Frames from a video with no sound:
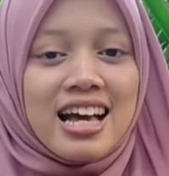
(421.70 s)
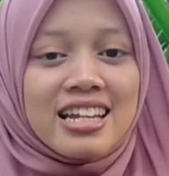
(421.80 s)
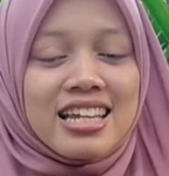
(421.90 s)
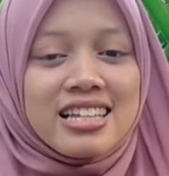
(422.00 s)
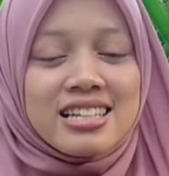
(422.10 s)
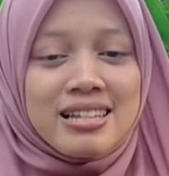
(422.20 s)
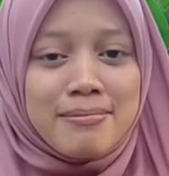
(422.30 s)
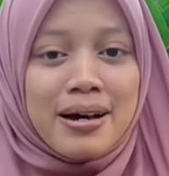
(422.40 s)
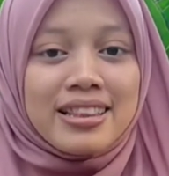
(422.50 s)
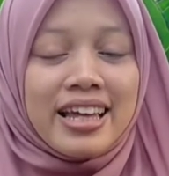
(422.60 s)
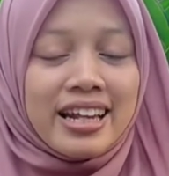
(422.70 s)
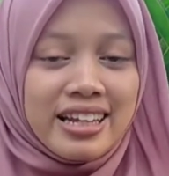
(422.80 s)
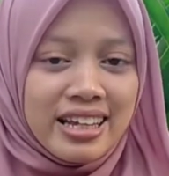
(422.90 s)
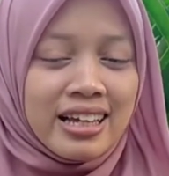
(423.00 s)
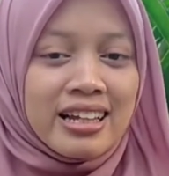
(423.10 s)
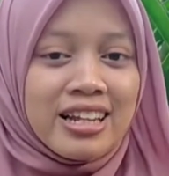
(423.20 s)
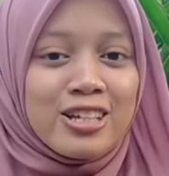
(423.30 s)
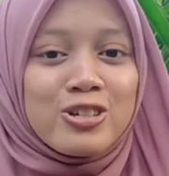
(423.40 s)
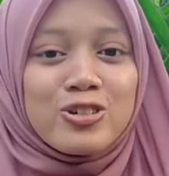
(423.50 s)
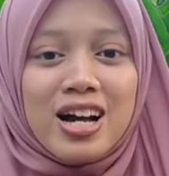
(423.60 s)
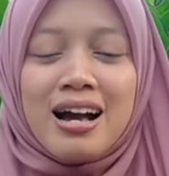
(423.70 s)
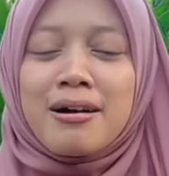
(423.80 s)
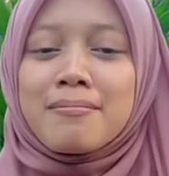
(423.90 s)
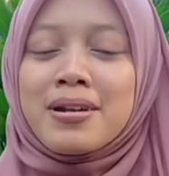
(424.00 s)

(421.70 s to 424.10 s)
dari isi materi dan juga